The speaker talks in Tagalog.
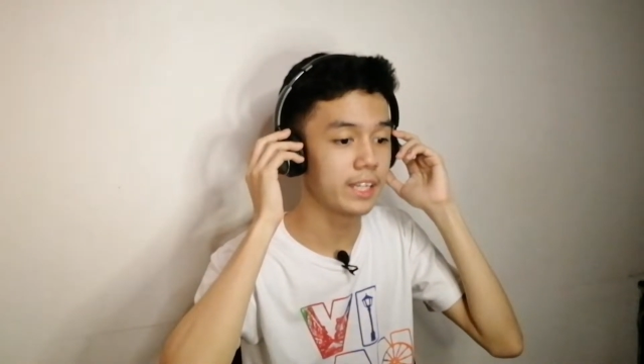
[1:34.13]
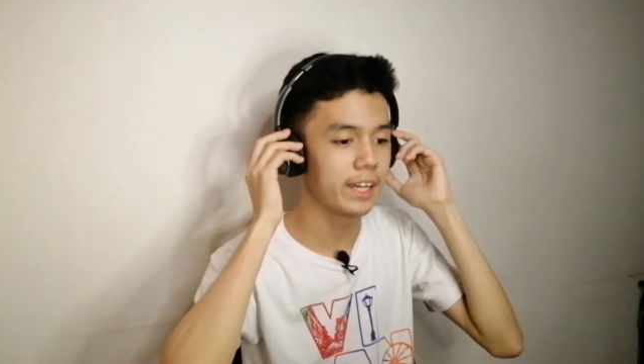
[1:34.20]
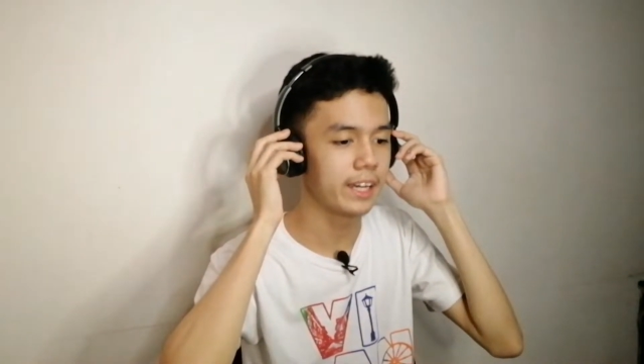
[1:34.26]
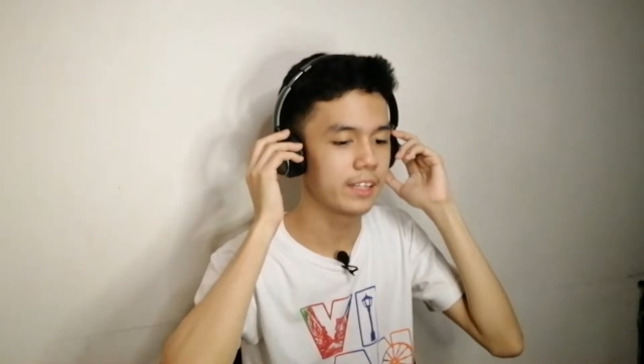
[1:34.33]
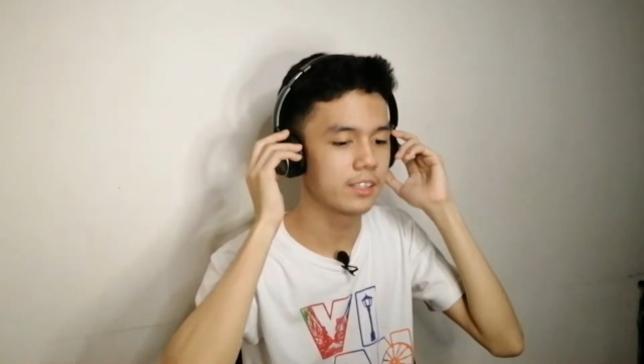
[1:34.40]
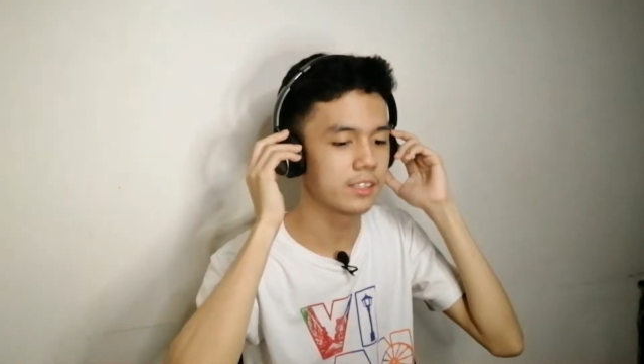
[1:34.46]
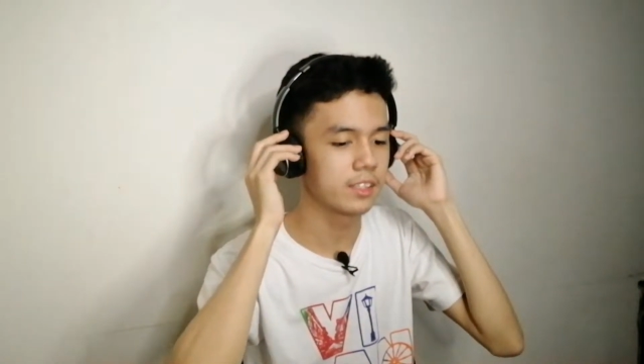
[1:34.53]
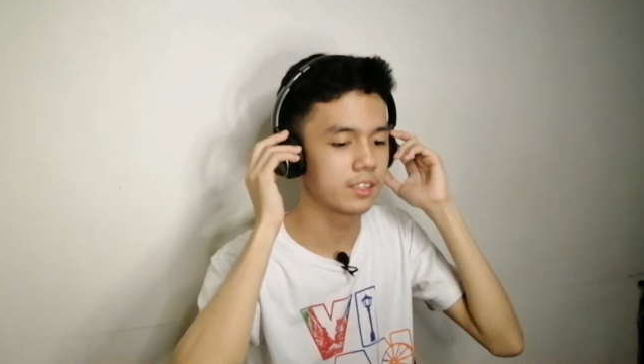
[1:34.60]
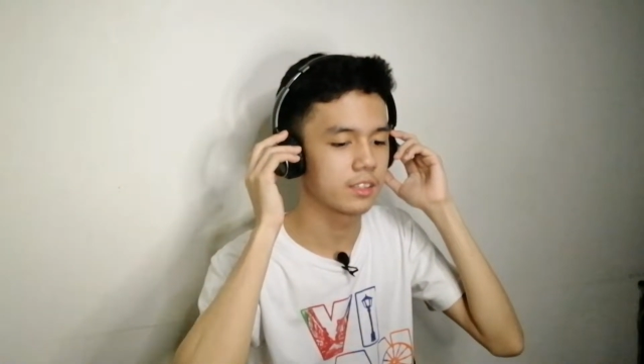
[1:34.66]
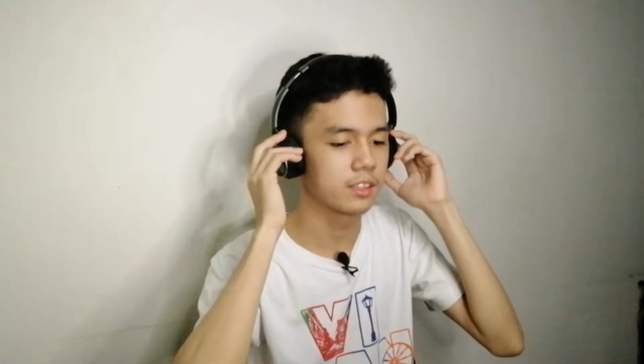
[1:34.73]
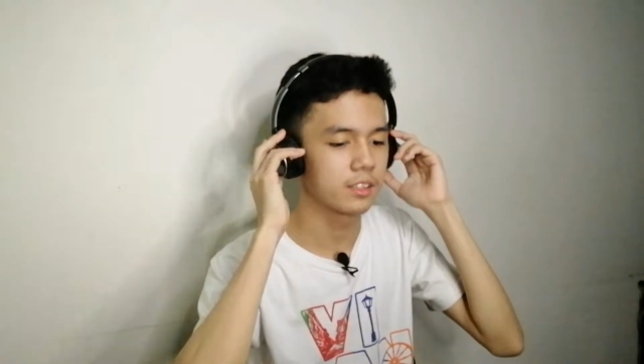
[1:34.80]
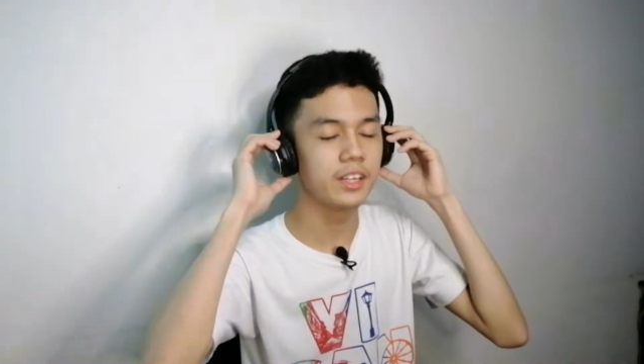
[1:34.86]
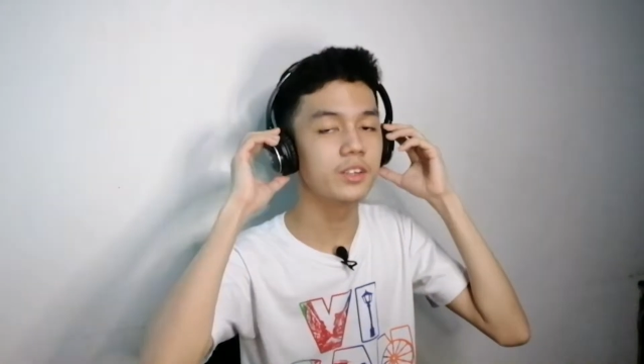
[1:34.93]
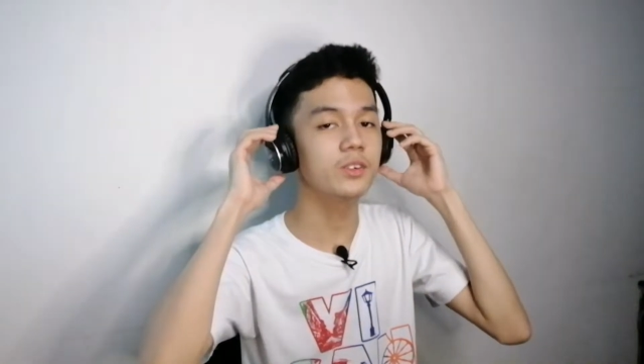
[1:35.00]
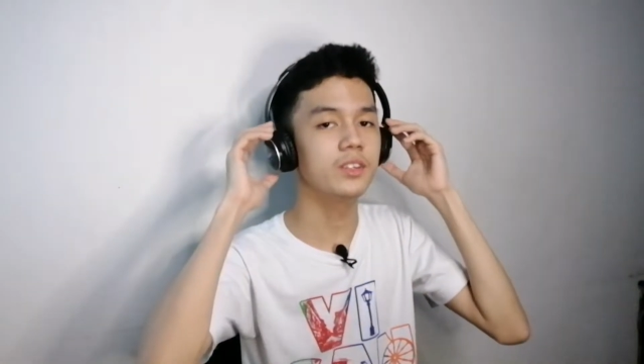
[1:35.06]
Nia headset.
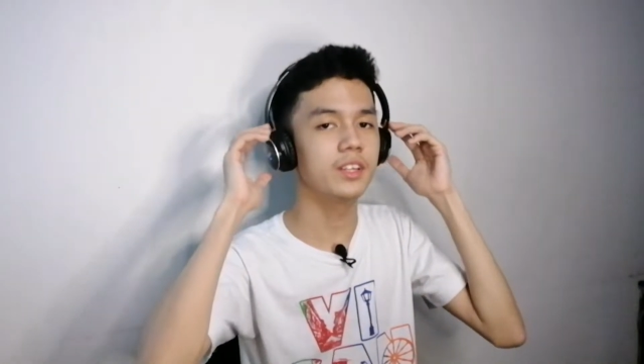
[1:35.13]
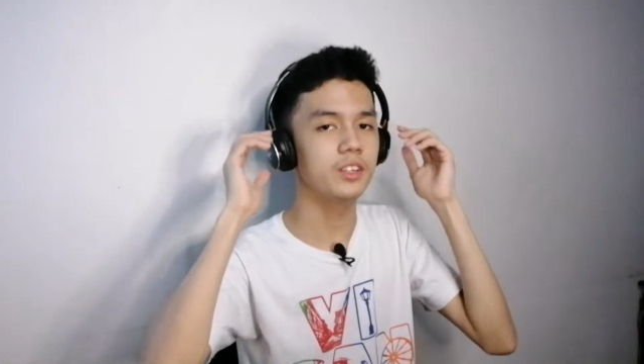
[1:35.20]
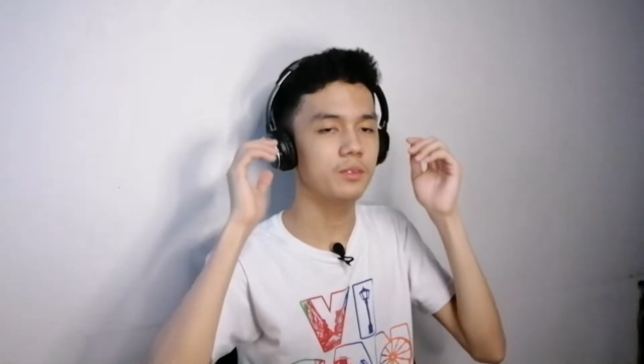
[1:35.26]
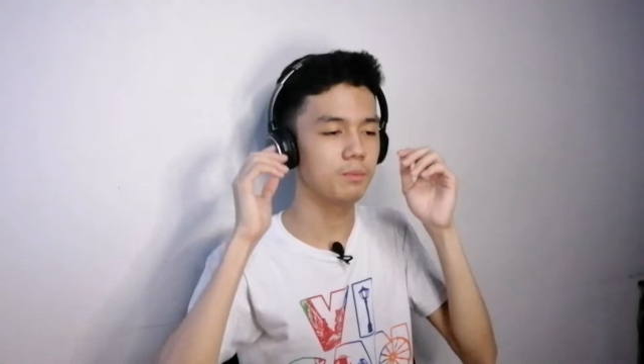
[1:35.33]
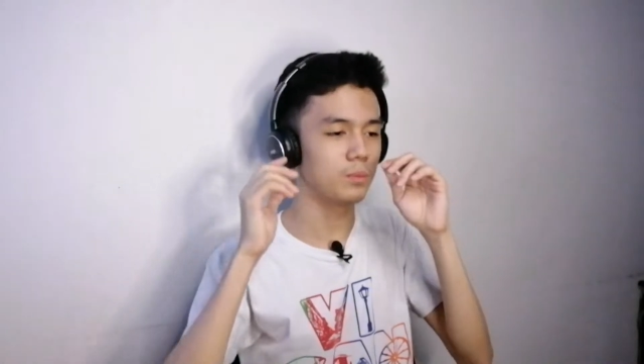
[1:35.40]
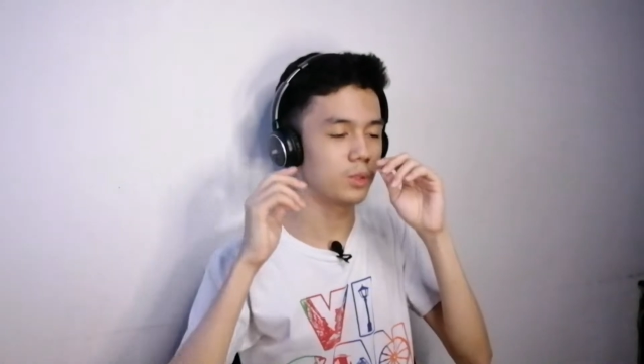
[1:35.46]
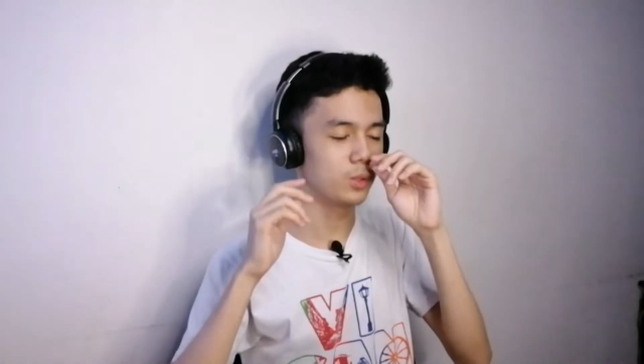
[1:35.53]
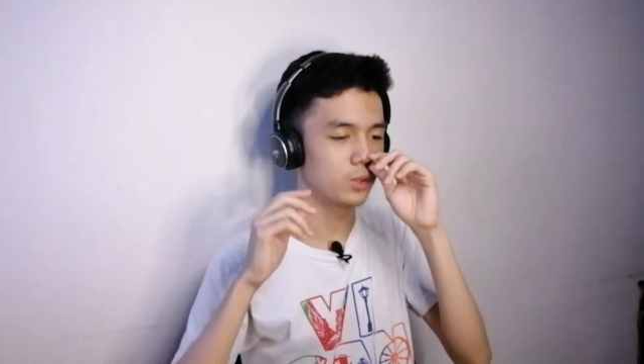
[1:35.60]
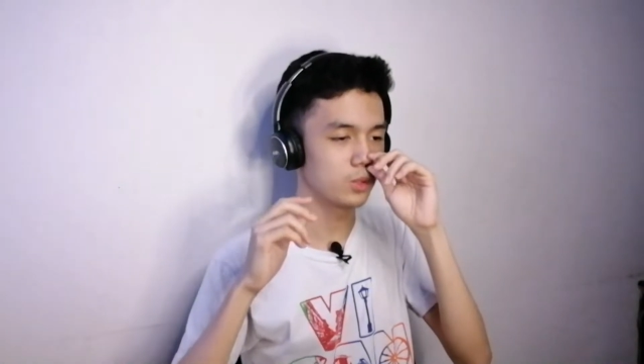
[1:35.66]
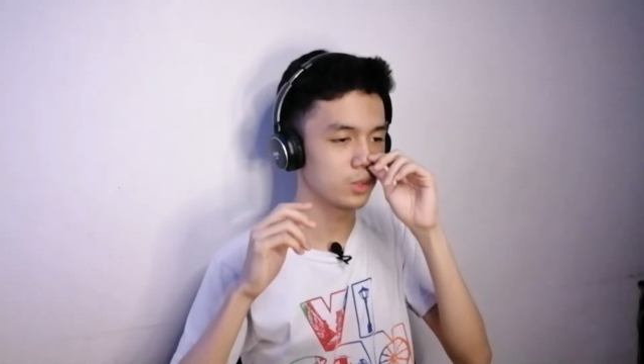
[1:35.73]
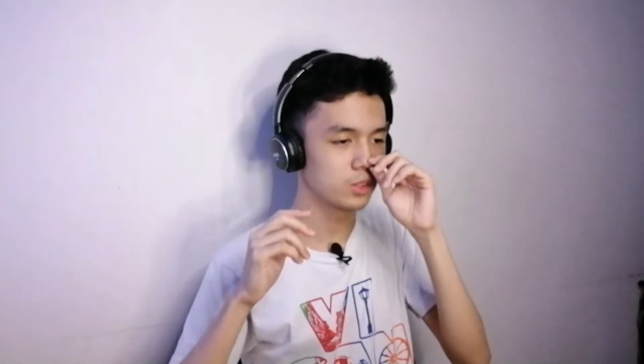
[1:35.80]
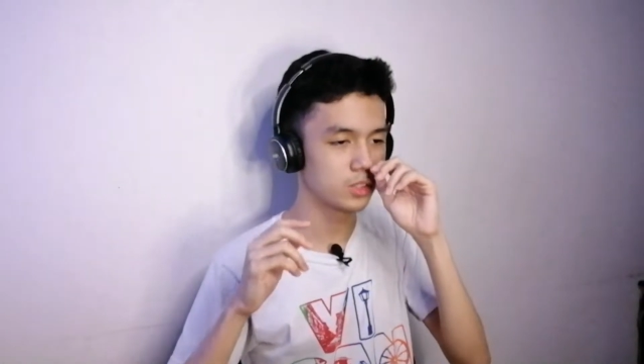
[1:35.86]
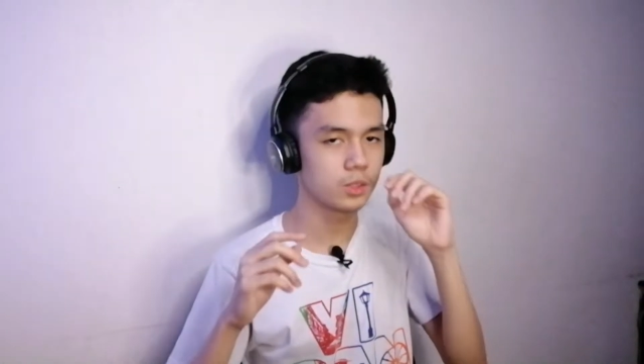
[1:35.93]
Ayun, ayun, Bluetooth.